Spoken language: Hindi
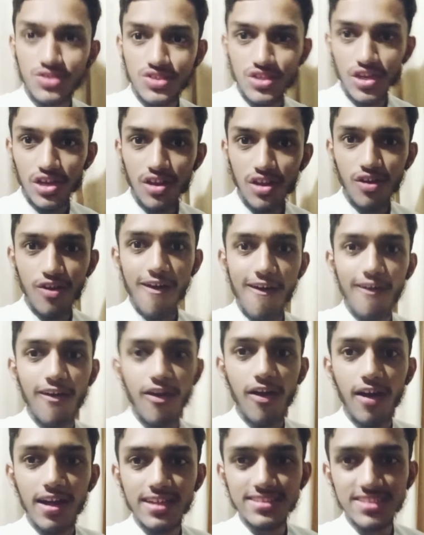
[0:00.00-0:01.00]
अच्छा लगा
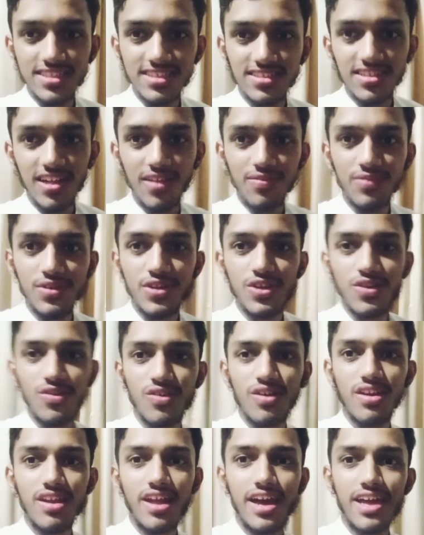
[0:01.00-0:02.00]
होगा इसी के साथ वीडियो
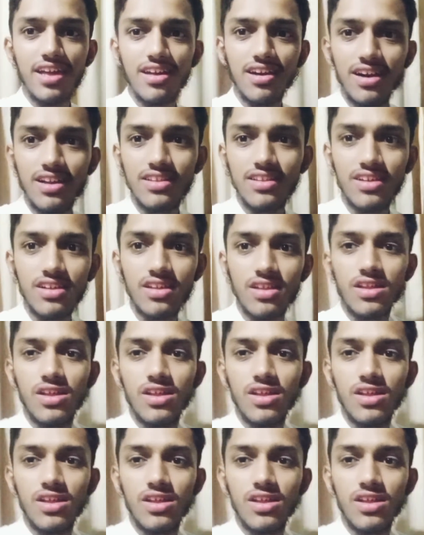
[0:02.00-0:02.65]
को लाइक कर दें